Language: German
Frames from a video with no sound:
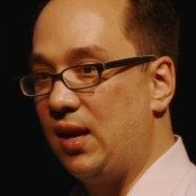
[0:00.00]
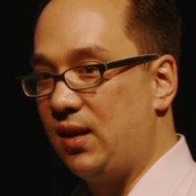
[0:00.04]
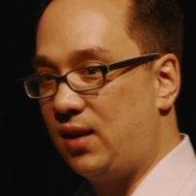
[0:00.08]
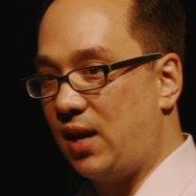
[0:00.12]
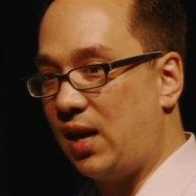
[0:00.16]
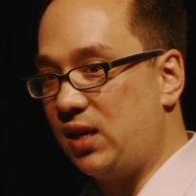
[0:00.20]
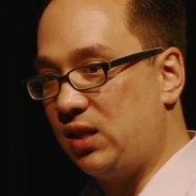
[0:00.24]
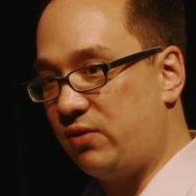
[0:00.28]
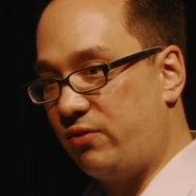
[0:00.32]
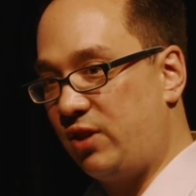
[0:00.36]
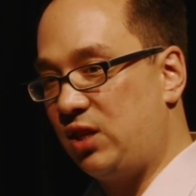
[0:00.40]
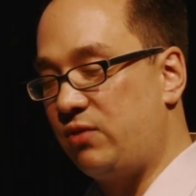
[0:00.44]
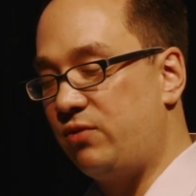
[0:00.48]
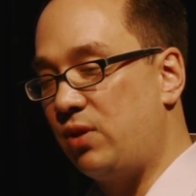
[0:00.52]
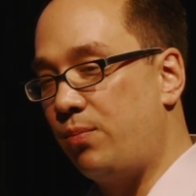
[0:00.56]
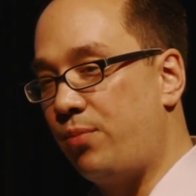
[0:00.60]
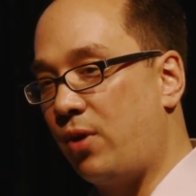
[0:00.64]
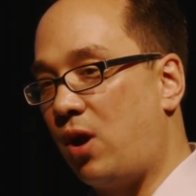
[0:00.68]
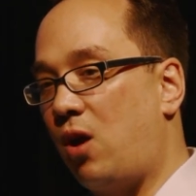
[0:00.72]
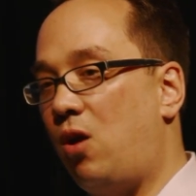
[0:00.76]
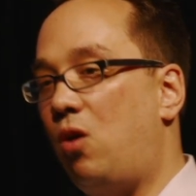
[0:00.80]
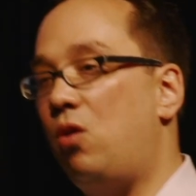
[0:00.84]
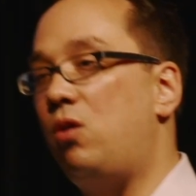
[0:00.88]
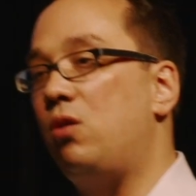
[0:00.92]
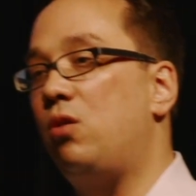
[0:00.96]
Das, was wir
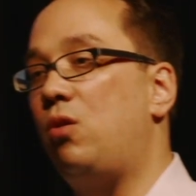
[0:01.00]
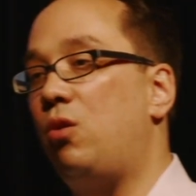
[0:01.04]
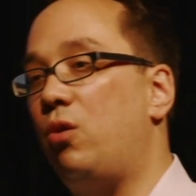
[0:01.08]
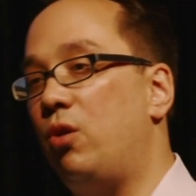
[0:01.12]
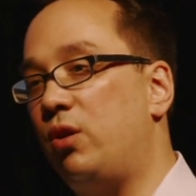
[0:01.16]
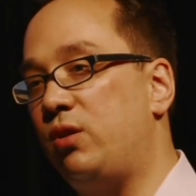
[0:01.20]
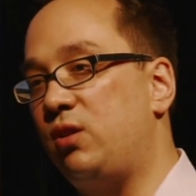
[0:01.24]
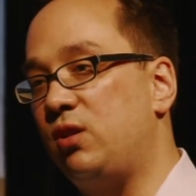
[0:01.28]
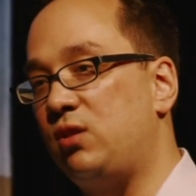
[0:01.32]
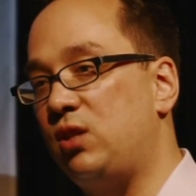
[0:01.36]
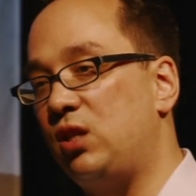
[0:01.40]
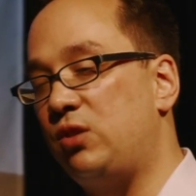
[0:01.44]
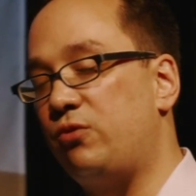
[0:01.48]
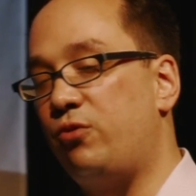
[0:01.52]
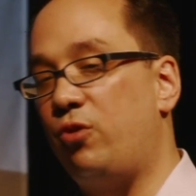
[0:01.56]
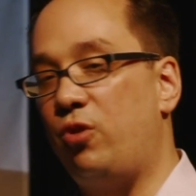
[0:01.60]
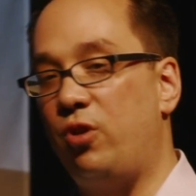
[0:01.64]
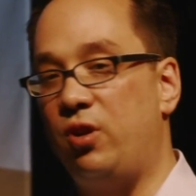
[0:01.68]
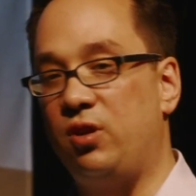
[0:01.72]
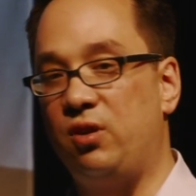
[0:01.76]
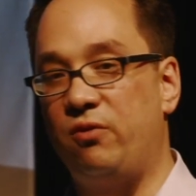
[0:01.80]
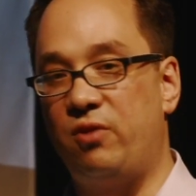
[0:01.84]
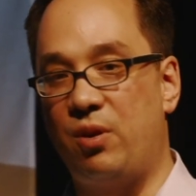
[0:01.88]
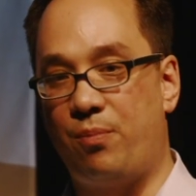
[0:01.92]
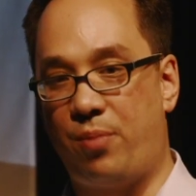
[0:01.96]
brauchen heute, ist das folgende.